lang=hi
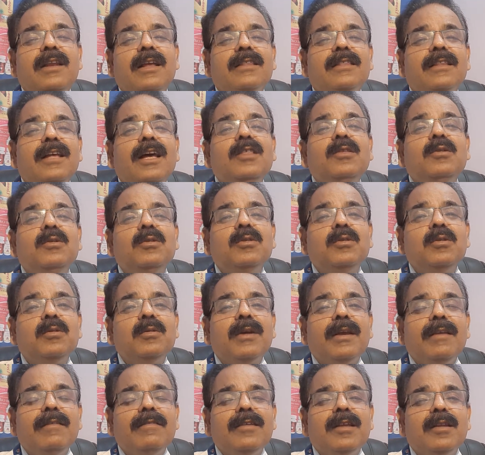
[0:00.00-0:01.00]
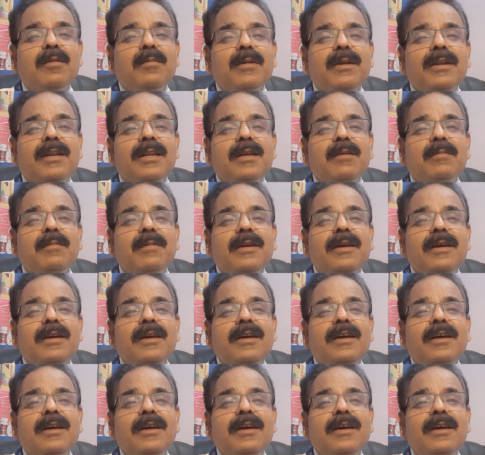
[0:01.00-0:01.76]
लगता है दोस्तों कैंसर बनने में